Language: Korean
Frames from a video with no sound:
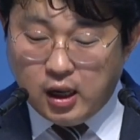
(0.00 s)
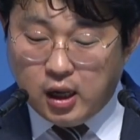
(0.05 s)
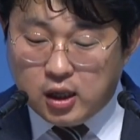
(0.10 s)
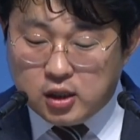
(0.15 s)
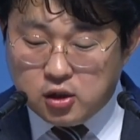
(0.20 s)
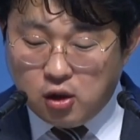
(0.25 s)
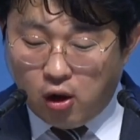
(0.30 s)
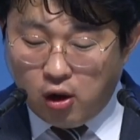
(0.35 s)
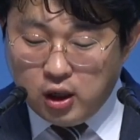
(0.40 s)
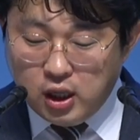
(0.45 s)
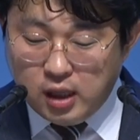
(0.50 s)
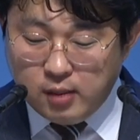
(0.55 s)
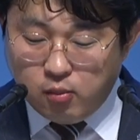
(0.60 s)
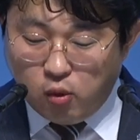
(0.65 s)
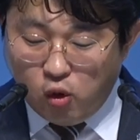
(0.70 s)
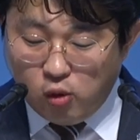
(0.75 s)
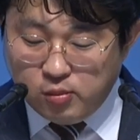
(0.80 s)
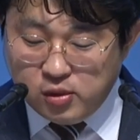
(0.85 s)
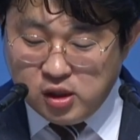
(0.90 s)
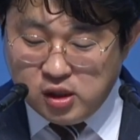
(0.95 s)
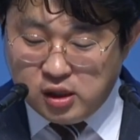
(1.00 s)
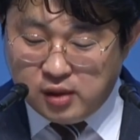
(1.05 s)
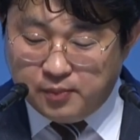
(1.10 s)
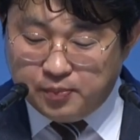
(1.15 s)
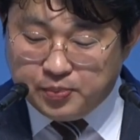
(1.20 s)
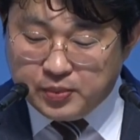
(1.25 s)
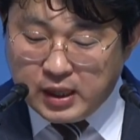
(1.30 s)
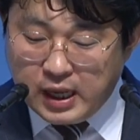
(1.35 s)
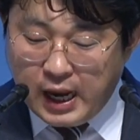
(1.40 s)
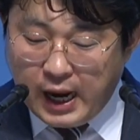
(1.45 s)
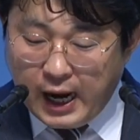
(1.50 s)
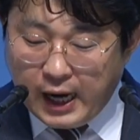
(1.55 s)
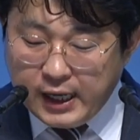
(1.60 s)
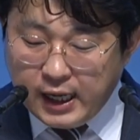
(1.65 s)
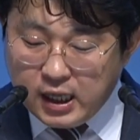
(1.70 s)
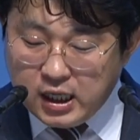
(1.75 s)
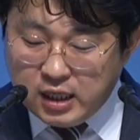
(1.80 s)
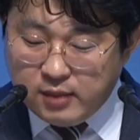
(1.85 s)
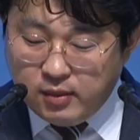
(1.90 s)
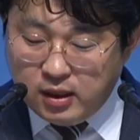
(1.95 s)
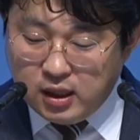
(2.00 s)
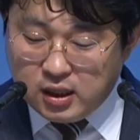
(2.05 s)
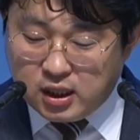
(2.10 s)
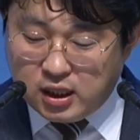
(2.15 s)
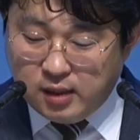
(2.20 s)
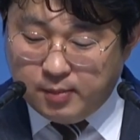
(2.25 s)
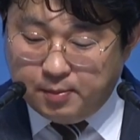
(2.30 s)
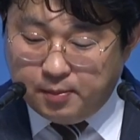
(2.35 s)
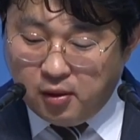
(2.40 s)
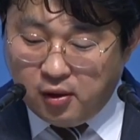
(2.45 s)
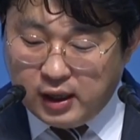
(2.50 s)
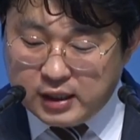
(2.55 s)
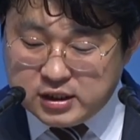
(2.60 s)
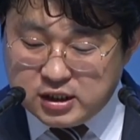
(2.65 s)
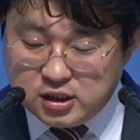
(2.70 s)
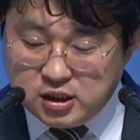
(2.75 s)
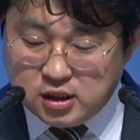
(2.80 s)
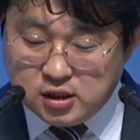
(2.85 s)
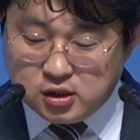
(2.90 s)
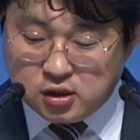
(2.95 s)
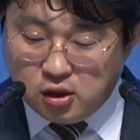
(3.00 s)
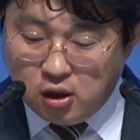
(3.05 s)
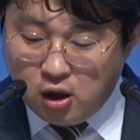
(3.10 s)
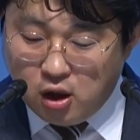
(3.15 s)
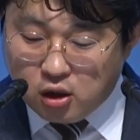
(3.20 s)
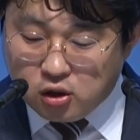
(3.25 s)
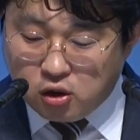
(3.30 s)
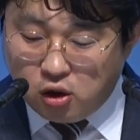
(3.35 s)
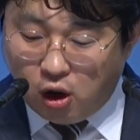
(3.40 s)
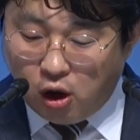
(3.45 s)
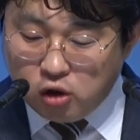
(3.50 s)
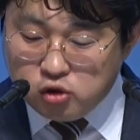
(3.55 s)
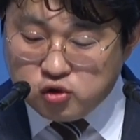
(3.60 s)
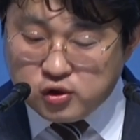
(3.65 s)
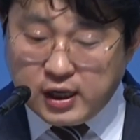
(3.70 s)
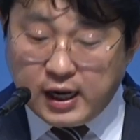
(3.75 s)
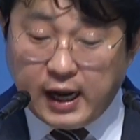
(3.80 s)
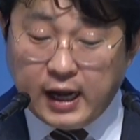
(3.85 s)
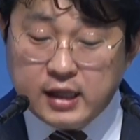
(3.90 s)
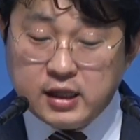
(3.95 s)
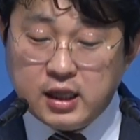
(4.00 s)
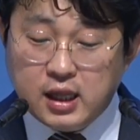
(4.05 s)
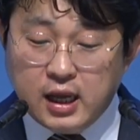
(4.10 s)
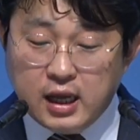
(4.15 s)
너희 몸을 하나님이 기뻐하시는 거룩한